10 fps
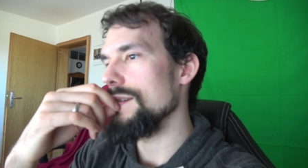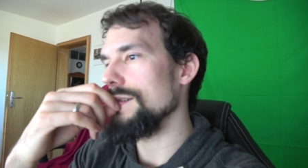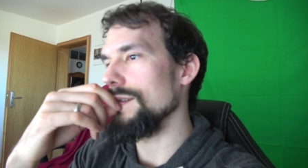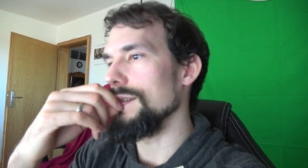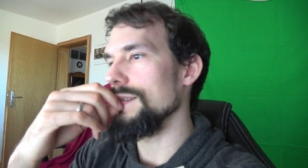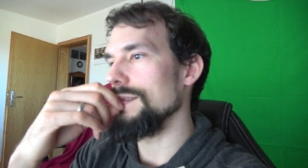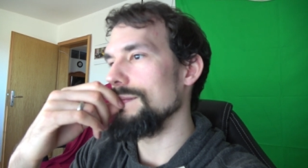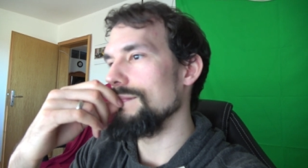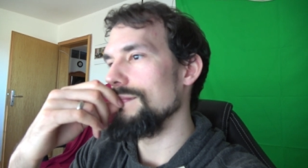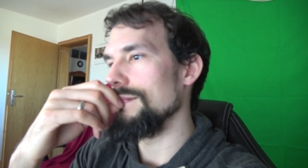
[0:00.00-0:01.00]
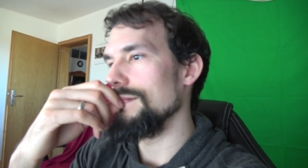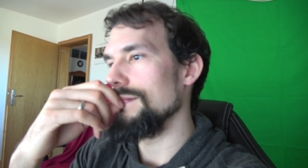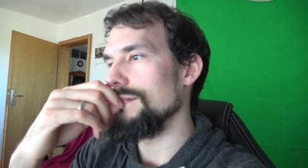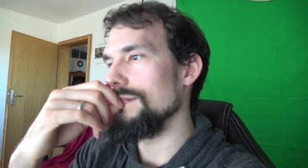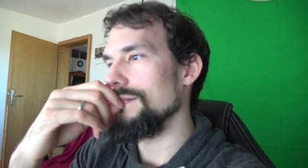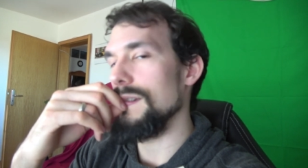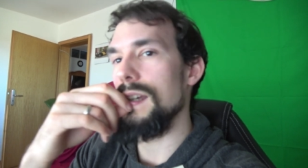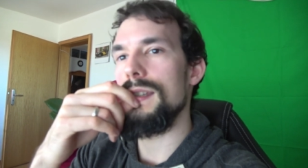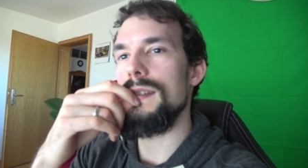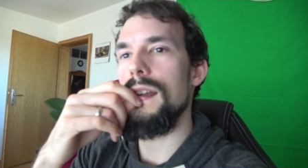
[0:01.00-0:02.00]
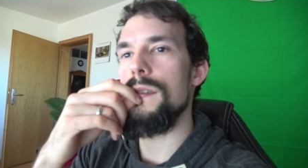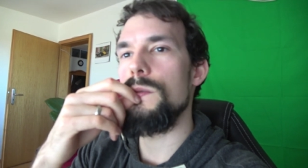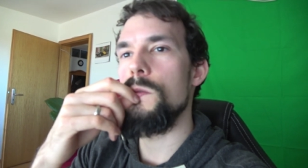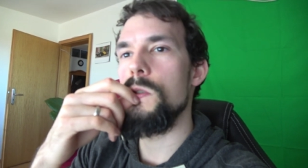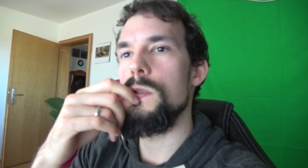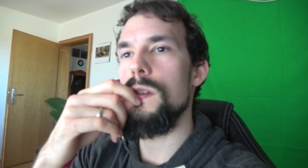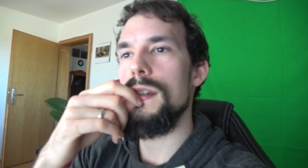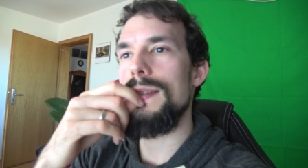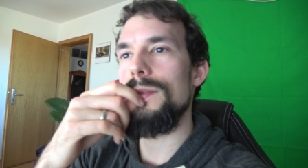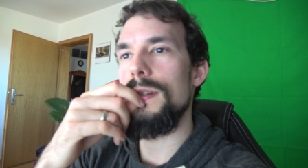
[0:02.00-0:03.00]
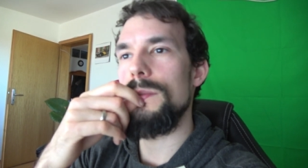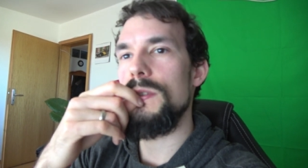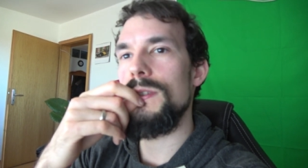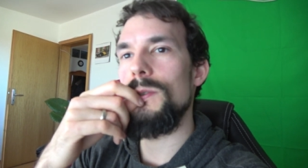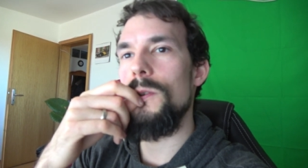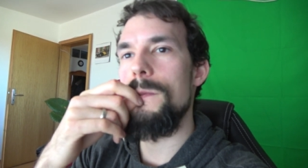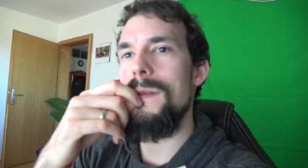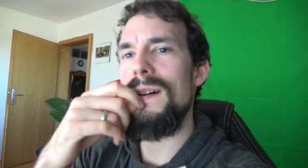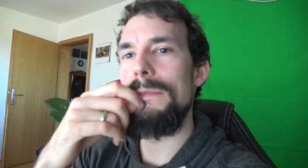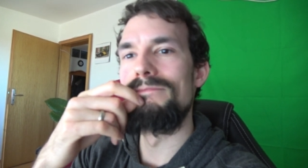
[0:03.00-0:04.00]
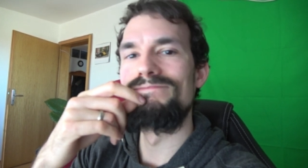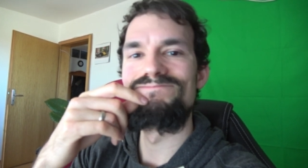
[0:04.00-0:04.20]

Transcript: Scheiße. Das heißt, die ganzen Vulcan Knights Folgen muss ich neu machen.